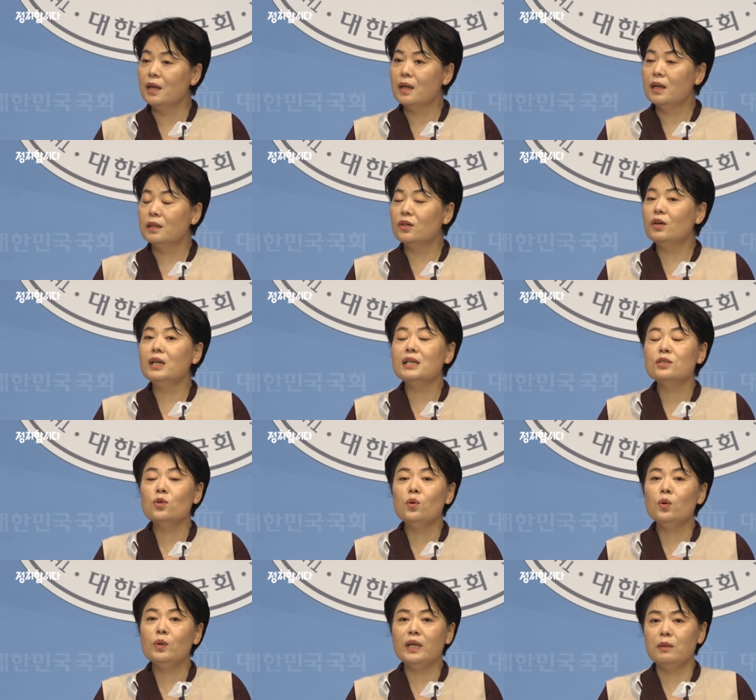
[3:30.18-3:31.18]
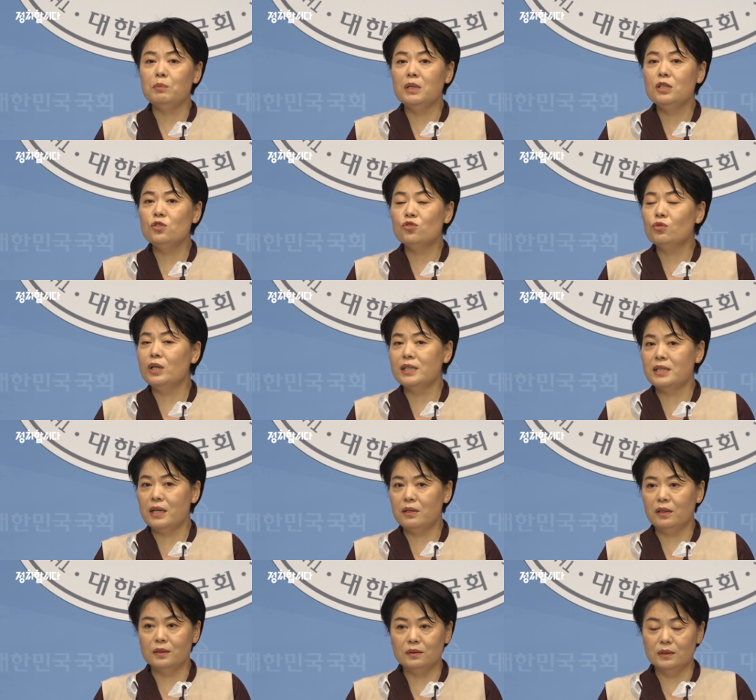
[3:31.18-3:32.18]
그러나 소위 민주화
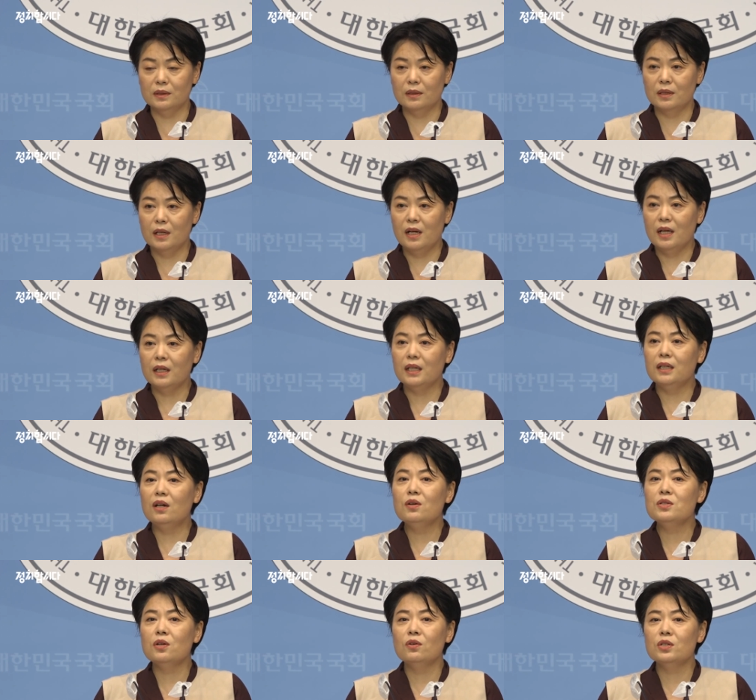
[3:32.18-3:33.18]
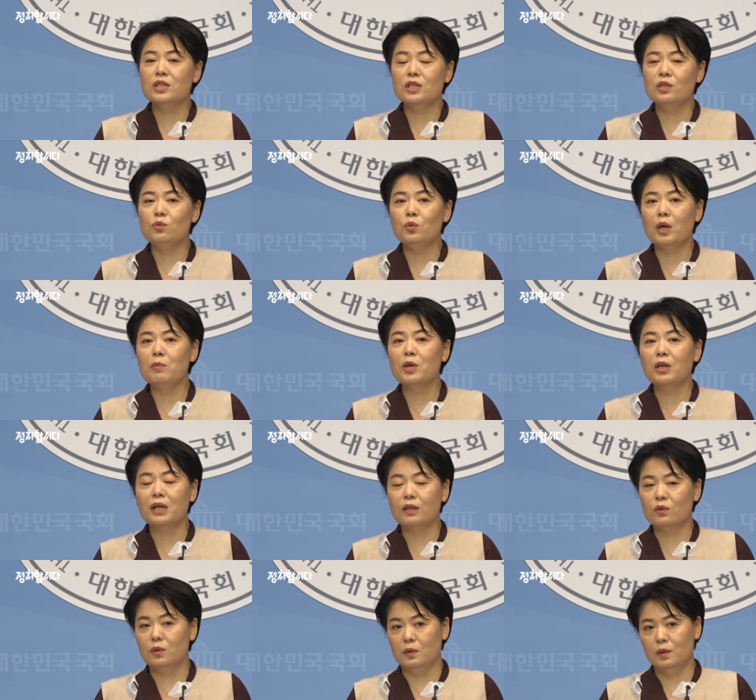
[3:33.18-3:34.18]
세력은 이런 정신을
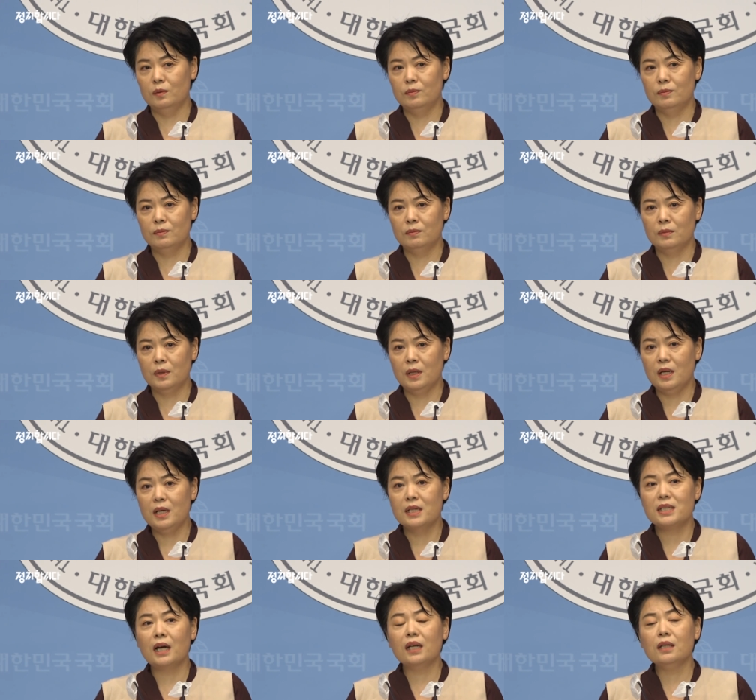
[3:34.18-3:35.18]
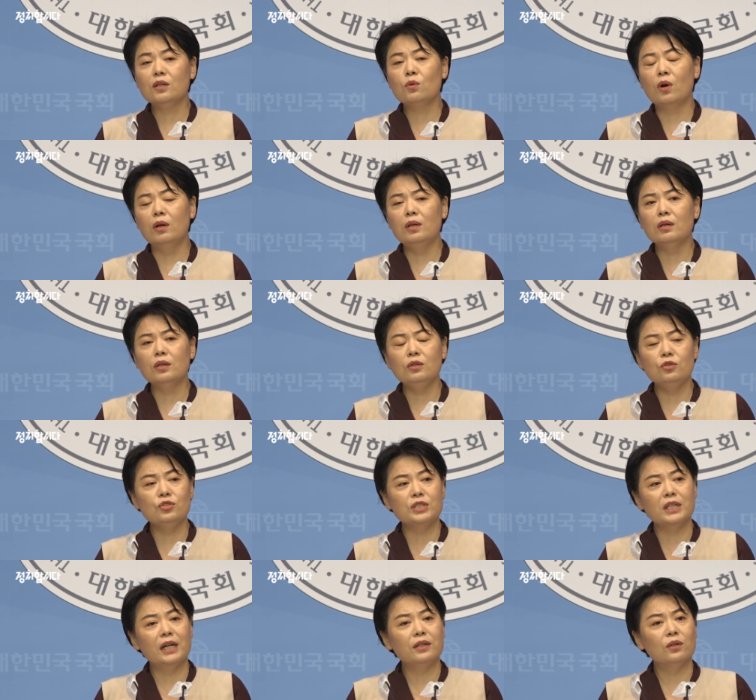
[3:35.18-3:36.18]
외면하고 자기들 권력을
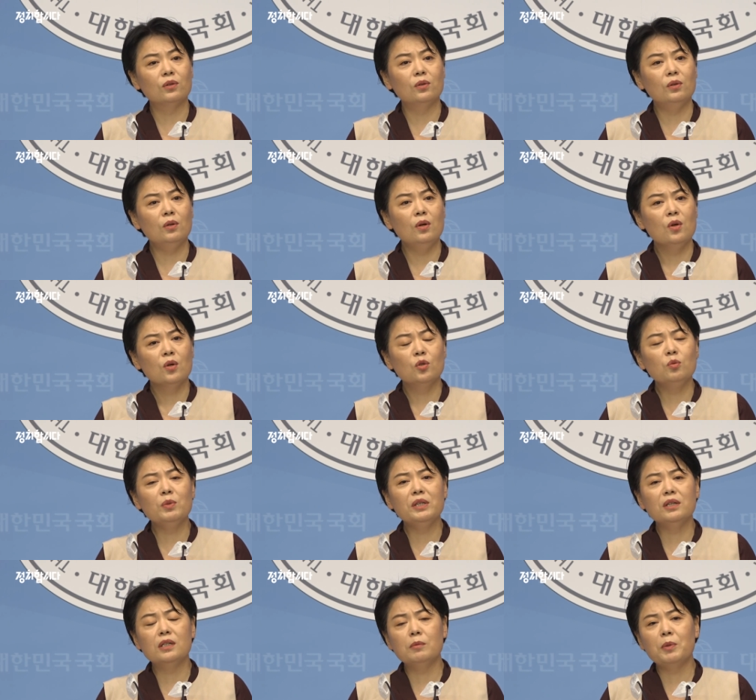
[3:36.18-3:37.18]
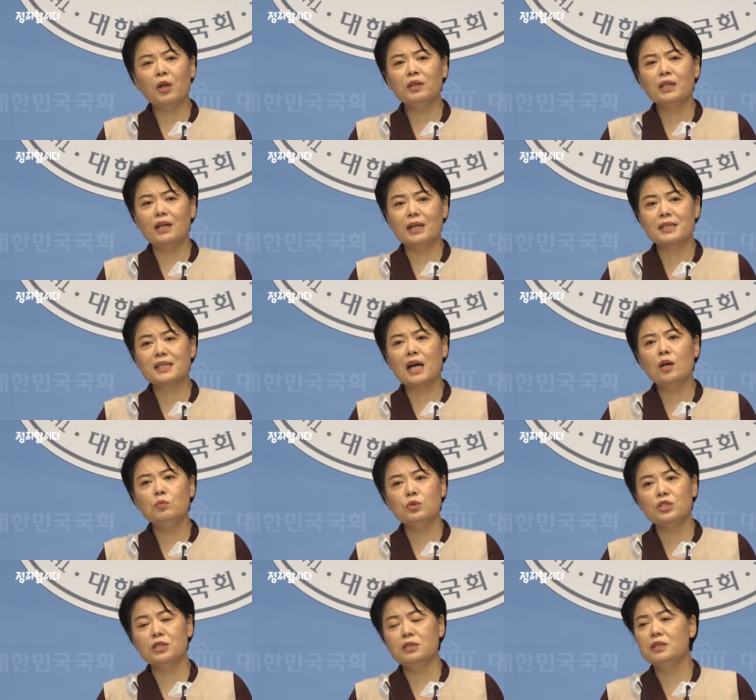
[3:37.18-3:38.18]
유지하려고 국민들을 편갈라 싸움
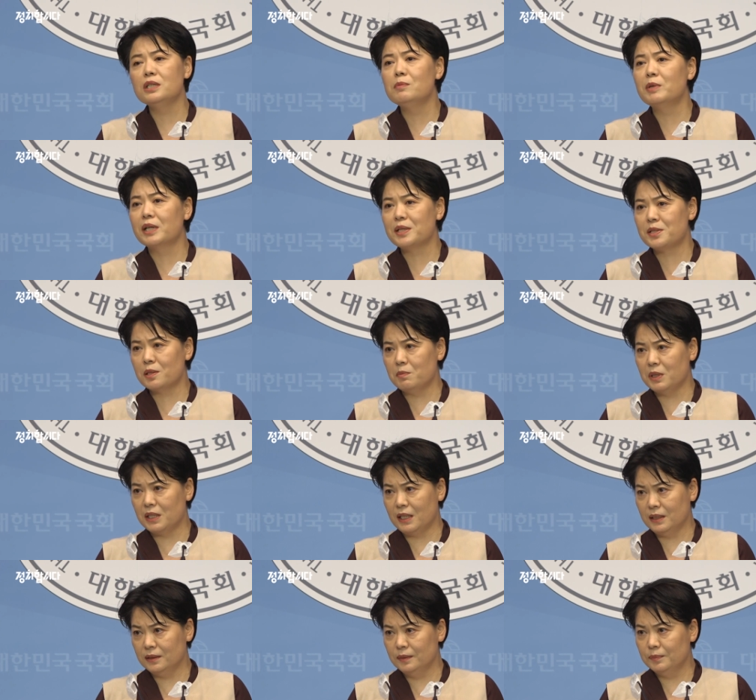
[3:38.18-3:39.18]
붙이는 일만 했습니다.